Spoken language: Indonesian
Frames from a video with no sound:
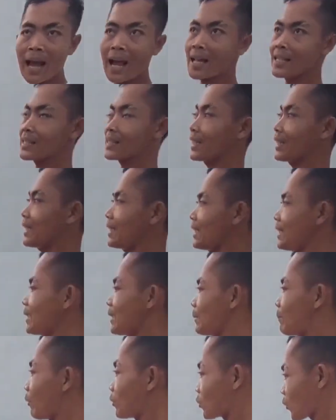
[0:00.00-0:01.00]

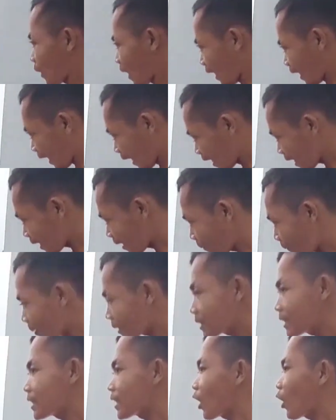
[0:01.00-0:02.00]
Asli Bojonangka,
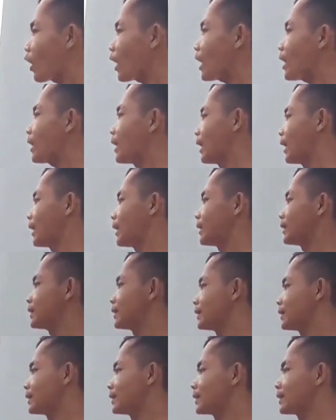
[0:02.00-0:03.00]
masih sekolah enggak?
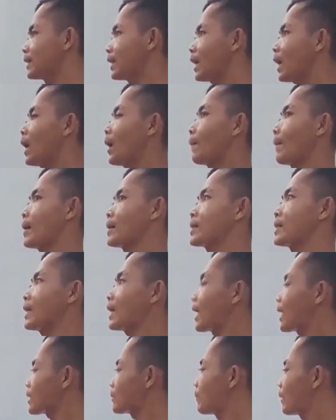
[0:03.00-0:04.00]
Masih. Masih
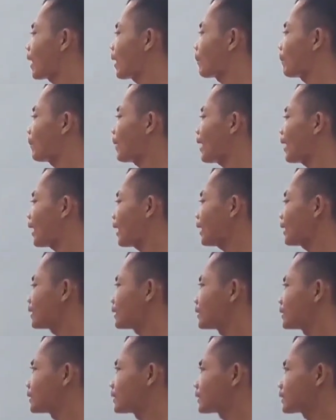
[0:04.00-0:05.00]
kelas berapa? Kelas
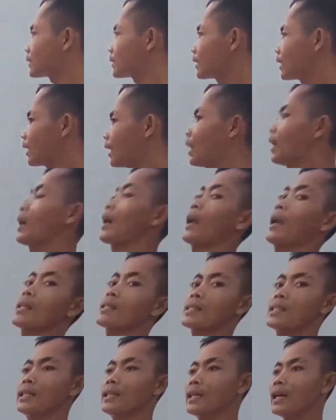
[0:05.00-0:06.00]
tiga.
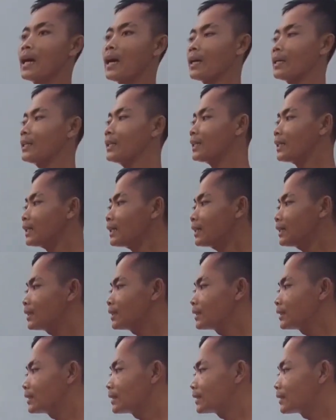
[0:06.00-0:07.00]
Kelas 3 ini? Kelas
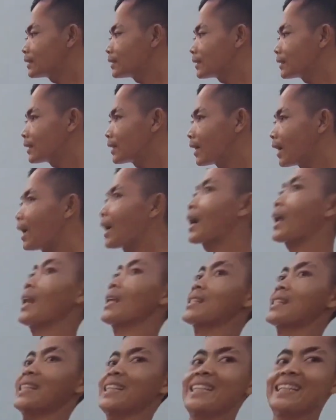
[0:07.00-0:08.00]
tiga.
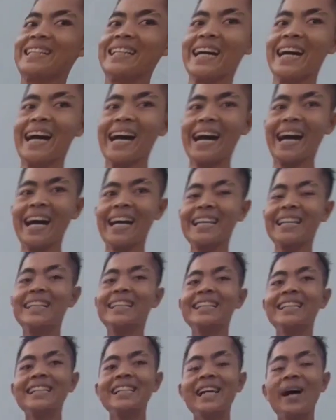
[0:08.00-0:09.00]
Kelas tiga
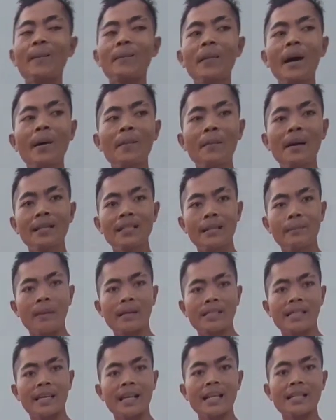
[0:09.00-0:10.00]
Ini mbak-mbaknya
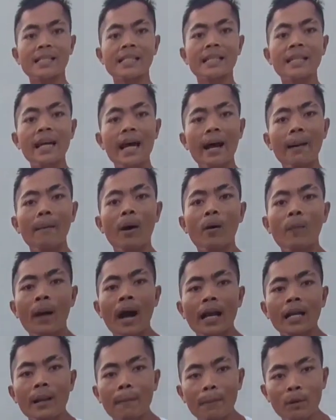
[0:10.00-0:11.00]
masih kelas tiga mau
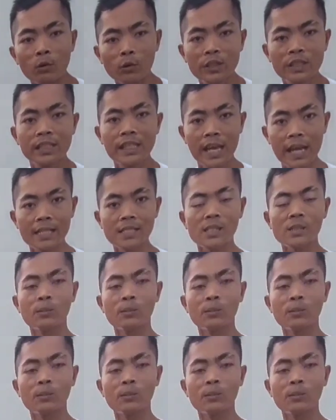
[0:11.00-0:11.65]
menghadapi ujian.